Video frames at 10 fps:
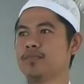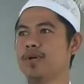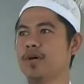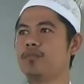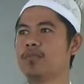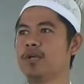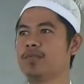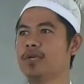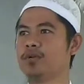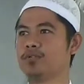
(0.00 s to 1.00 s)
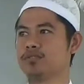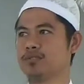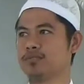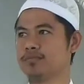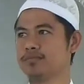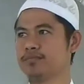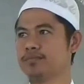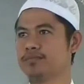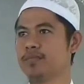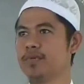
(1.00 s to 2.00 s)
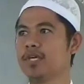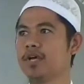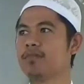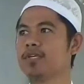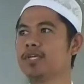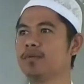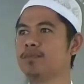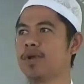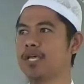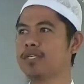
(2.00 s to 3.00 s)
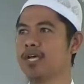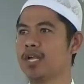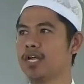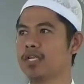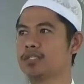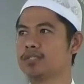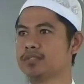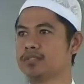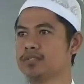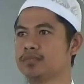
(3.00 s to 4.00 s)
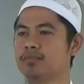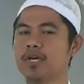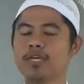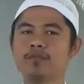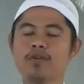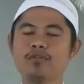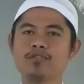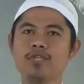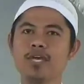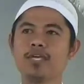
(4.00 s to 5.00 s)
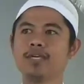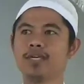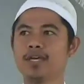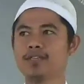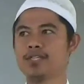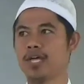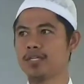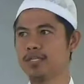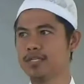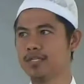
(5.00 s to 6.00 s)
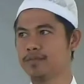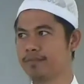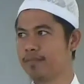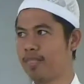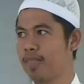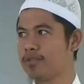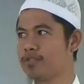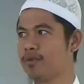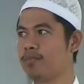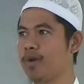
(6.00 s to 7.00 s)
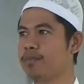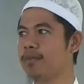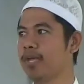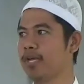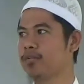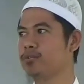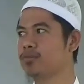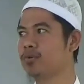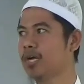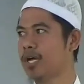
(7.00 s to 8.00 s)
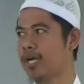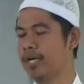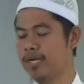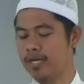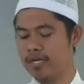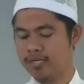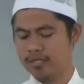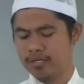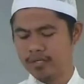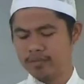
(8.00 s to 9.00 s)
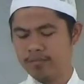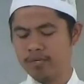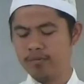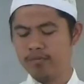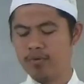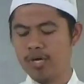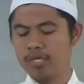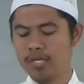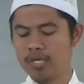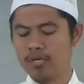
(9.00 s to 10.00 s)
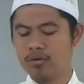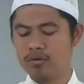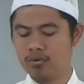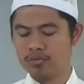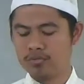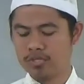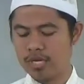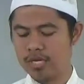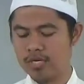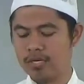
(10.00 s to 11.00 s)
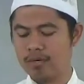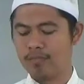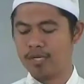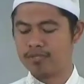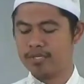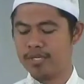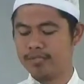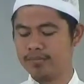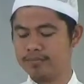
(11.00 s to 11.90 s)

kaum Nabi Lut yang menjadi pelajaran bagi manusia hingga saat ini sebabnya juga adalah perbuatan dosa dan maksiat